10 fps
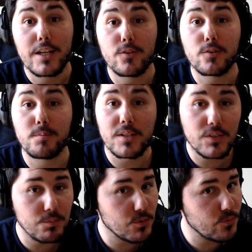Donc
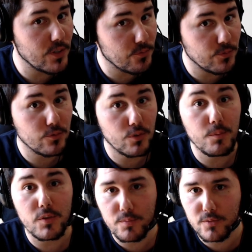merci beaucoup à vous de
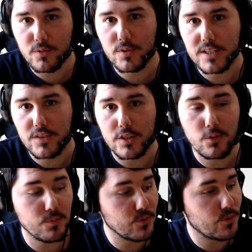me sponsoriser, de
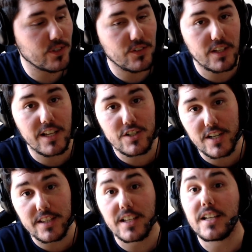sponsoriser la
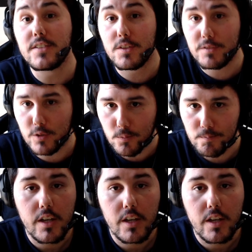chaîne et cette vidéo.